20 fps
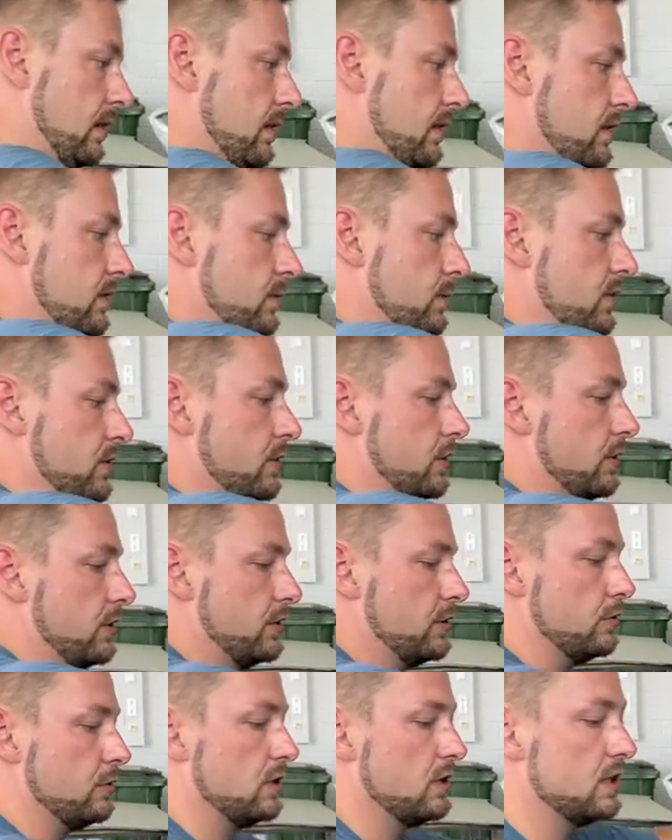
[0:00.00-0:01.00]
Jetzt müsst ihr
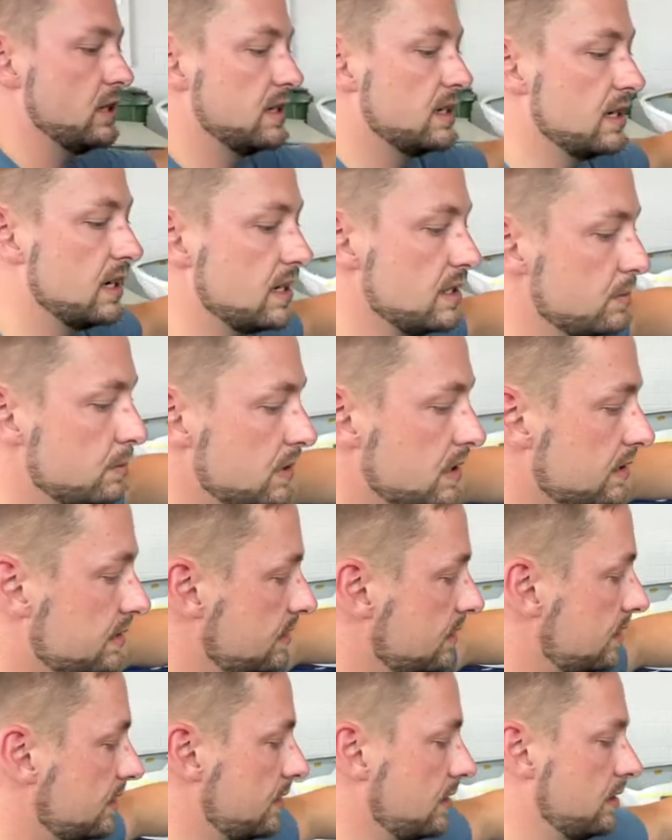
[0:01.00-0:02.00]
euch nur
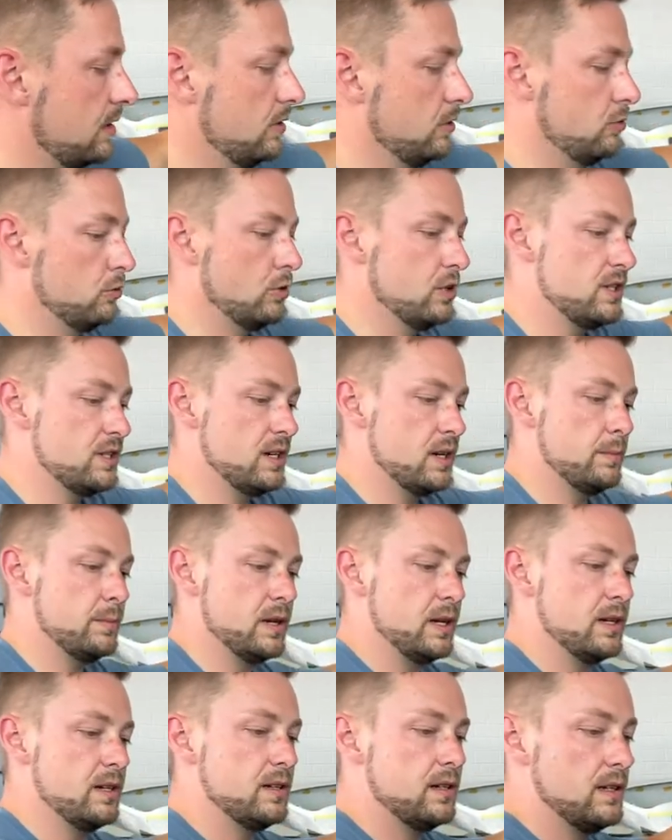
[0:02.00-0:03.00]
gleichmäßig
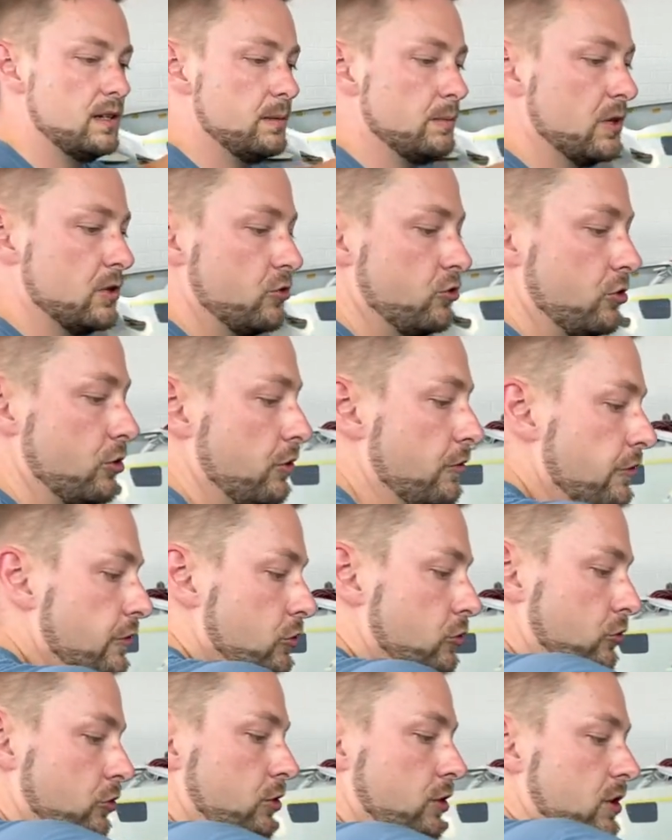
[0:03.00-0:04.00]
durcharbeiten, immer Stück für
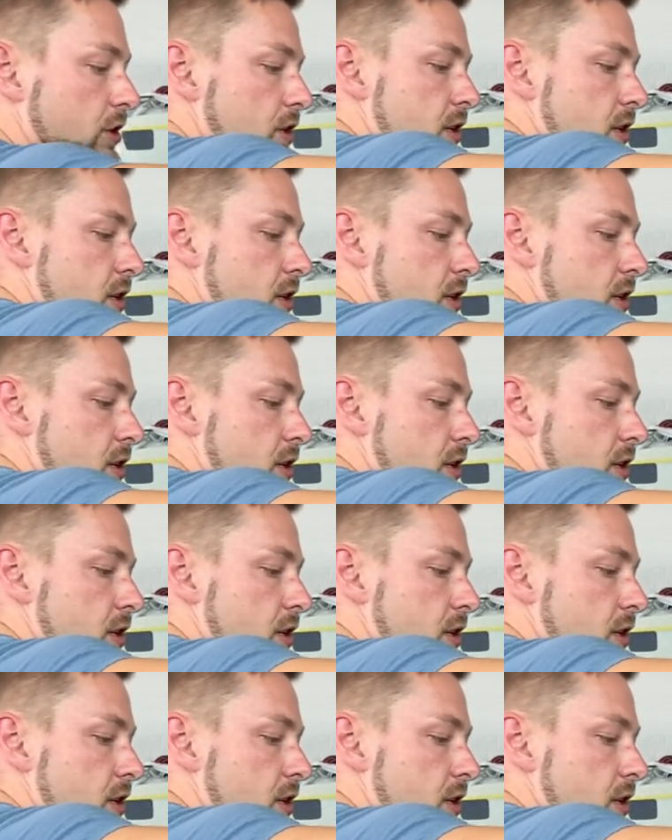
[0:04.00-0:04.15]
Stück.